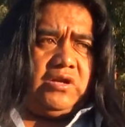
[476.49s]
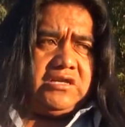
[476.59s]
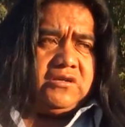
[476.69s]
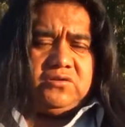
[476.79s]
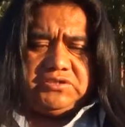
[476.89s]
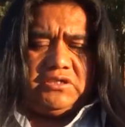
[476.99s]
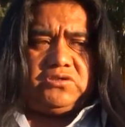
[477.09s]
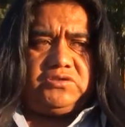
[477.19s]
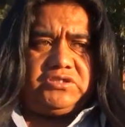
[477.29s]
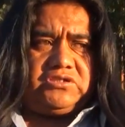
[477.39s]
cualquier cosa,
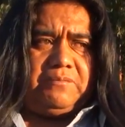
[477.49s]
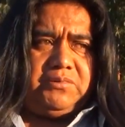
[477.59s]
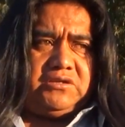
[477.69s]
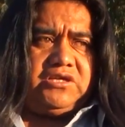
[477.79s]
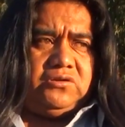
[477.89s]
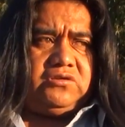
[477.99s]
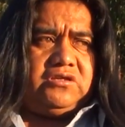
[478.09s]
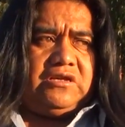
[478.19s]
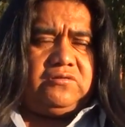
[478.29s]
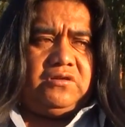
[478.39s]
entonces también quiero
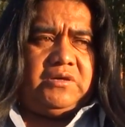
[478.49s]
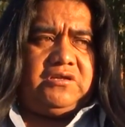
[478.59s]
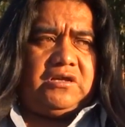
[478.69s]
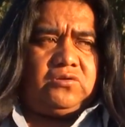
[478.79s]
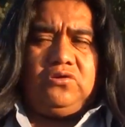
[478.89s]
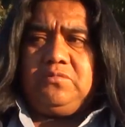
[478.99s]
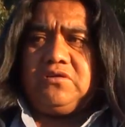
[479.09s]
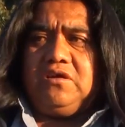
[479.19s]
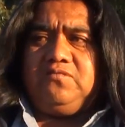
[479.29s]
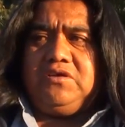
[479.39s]
que de alguna manera actúe,
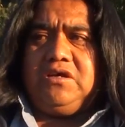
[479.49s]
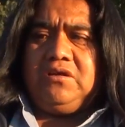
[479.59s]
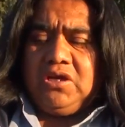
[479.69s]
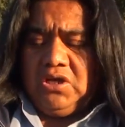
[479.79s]
porque al final